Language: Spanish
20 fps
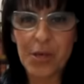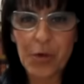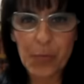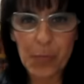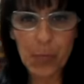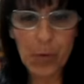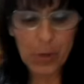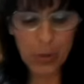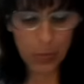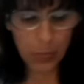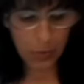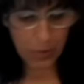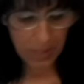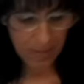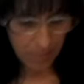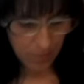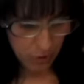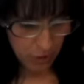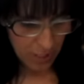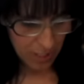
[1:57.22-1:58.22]
Bueno, pues ya
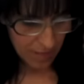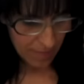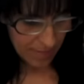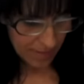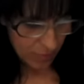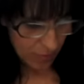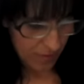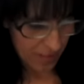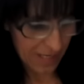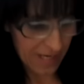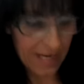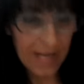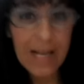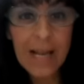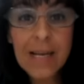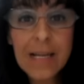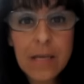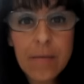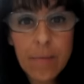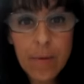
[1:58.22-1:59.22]
me estoy acabando de
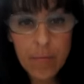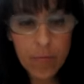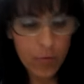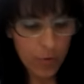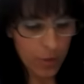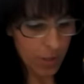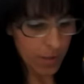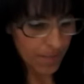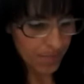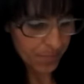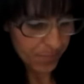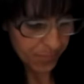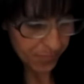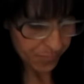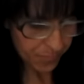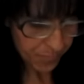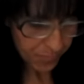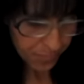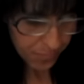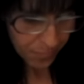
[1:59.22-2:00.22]
arreglar, que me voy.
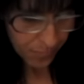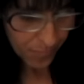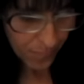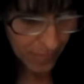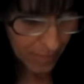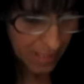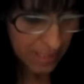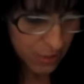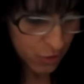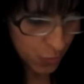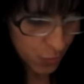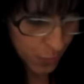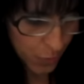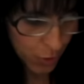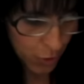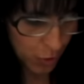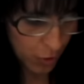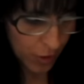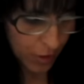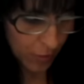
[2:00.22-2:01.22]
Estoy
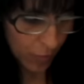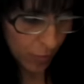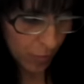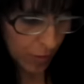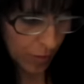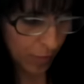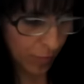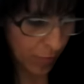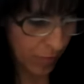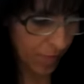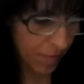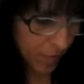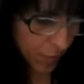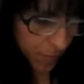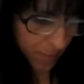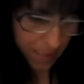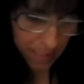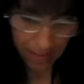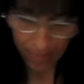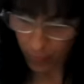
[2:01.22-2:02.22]
poniendo el,
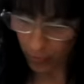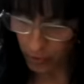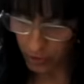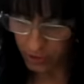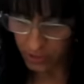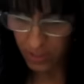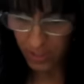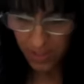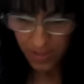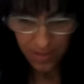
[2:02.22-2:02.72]
uniforme en la bolsa.